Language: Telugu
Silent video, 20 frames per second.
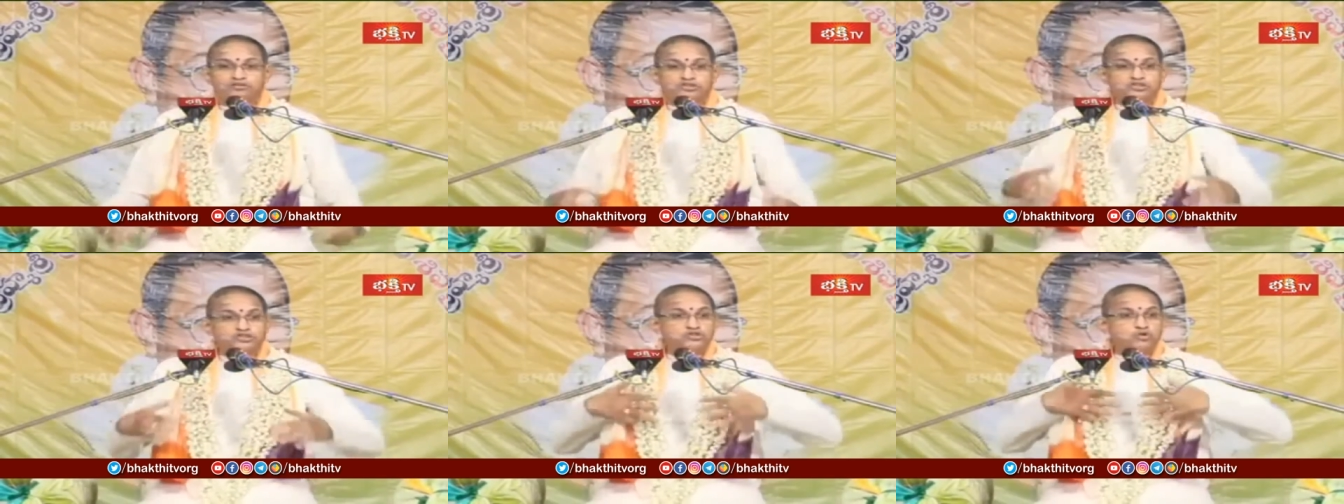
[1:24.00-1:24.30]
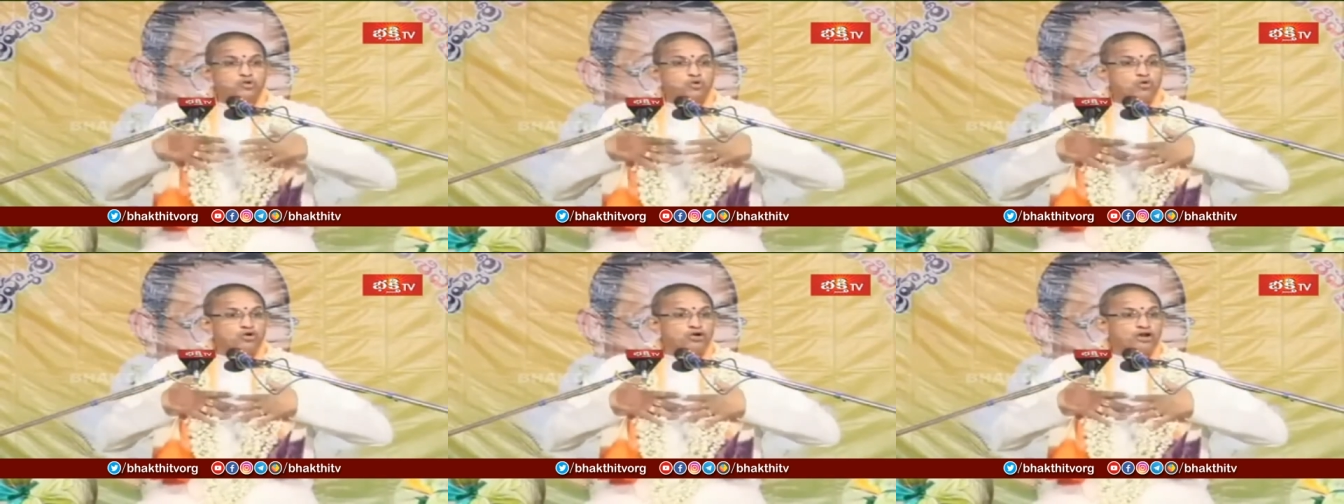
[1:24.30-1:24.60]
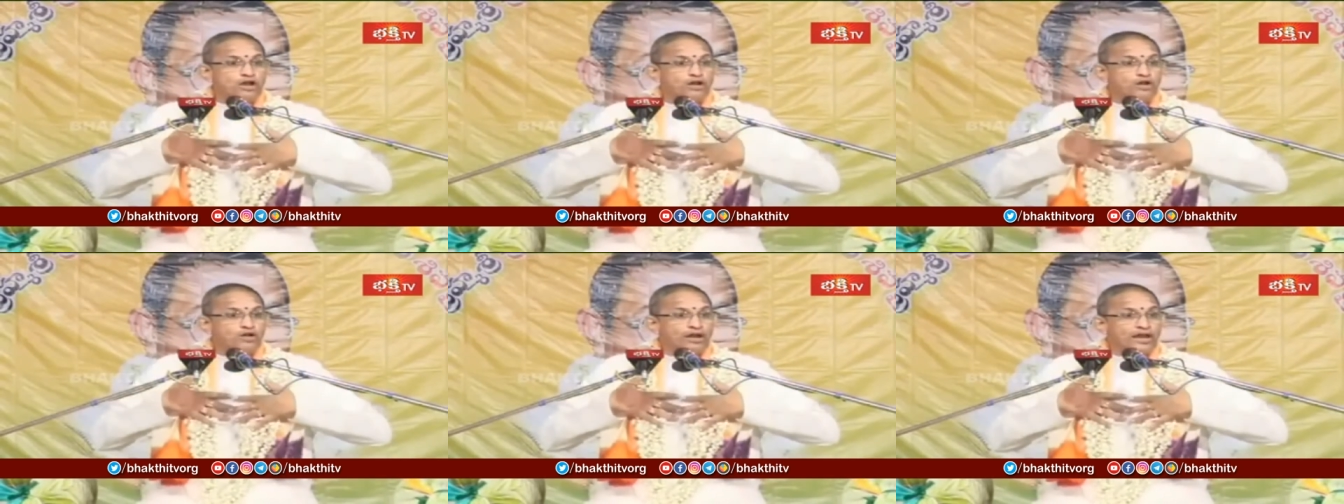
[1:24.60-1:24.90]
విష్ణువు
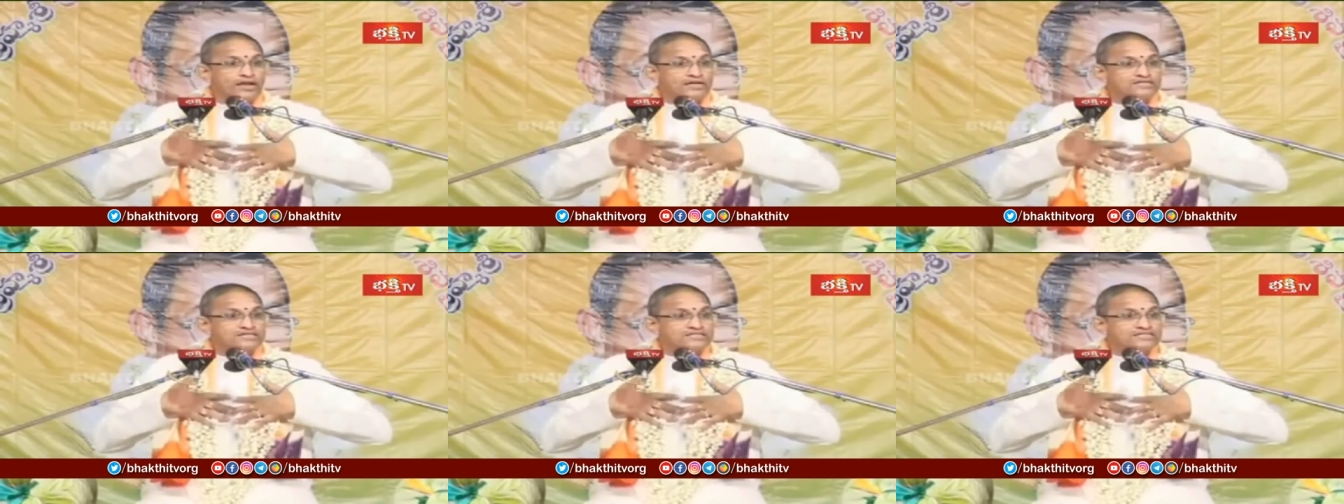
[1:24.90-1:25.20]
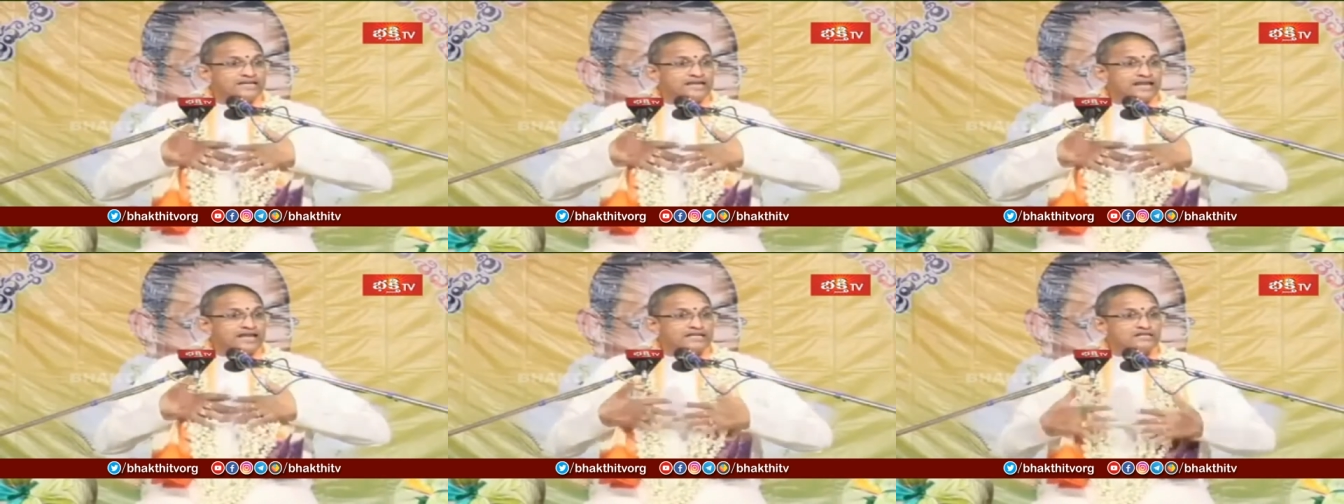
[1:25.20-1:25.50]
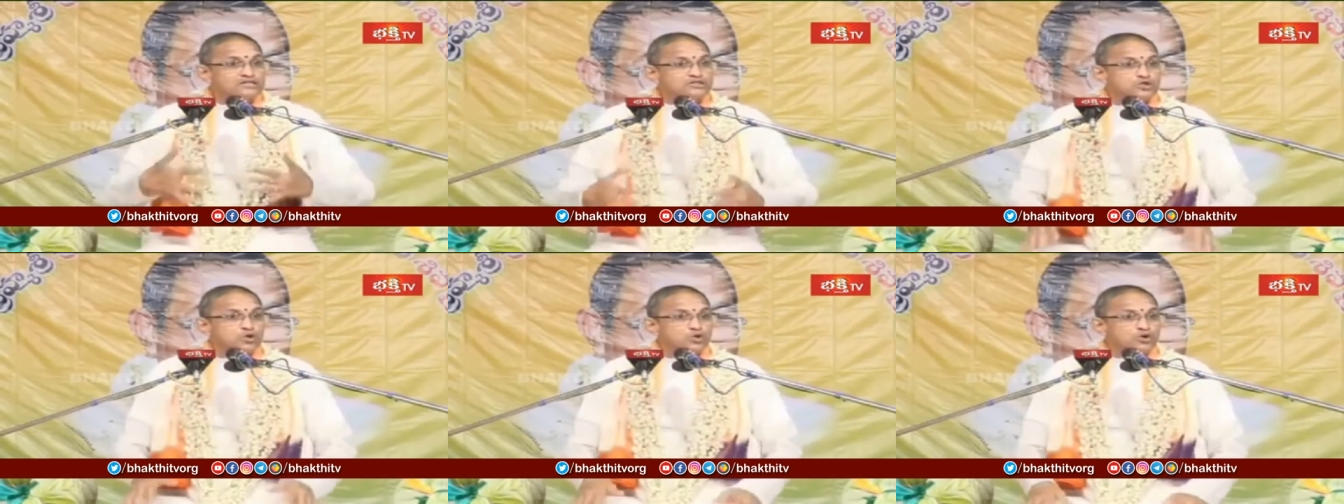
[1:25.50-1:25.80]
గుండెల్లో నాట్యం
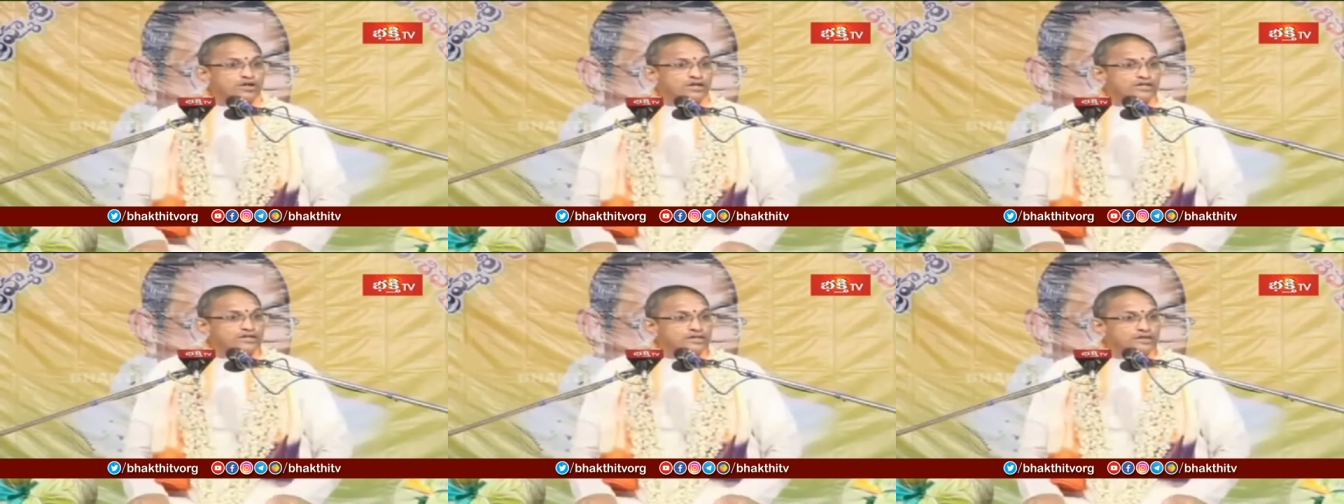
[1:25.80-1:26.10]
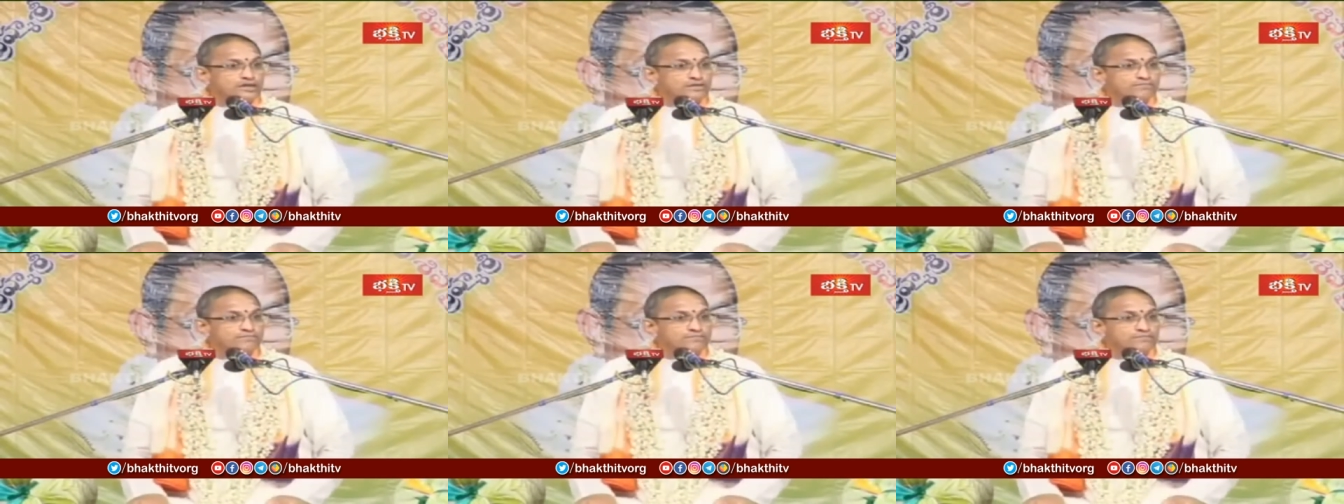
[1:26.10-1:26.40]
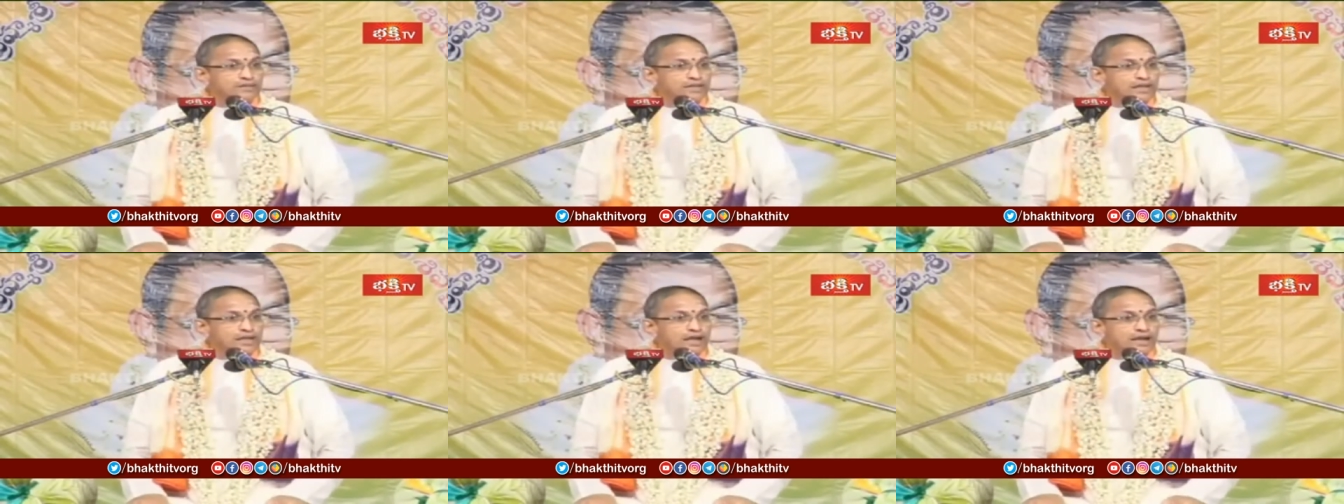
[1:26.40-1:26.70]
చేయడానికి చోటేది
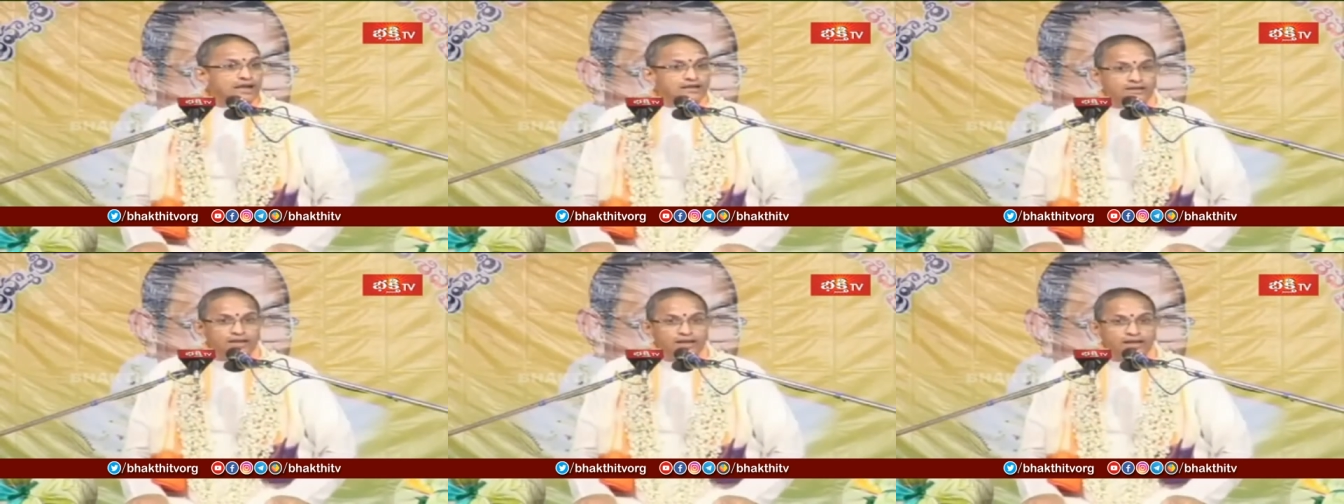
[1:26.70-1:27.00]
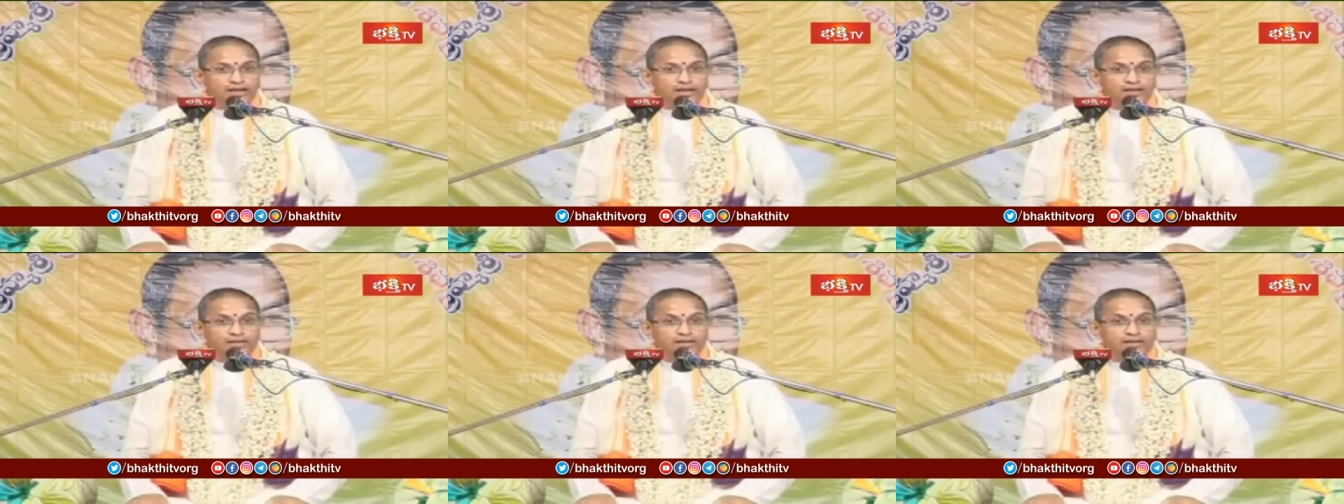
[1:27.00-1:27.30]
అంటే